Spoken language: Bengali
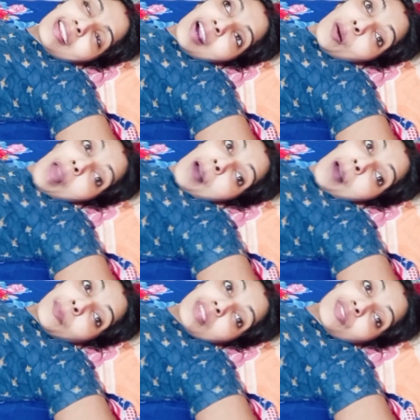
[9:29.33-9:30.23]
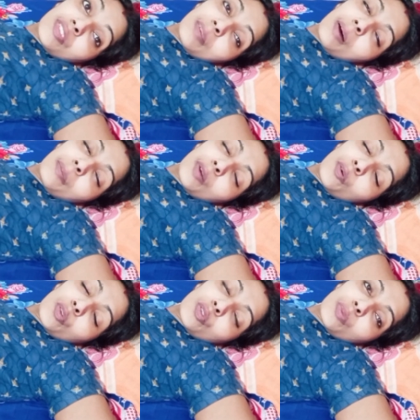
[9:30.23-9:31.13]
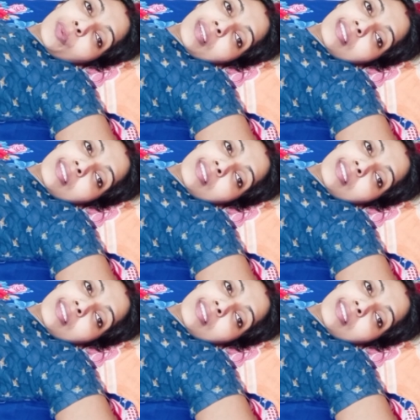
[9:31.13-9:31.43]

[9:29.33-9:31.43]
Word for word: আর আমি যেভাবে কষ্ট পেয়েছি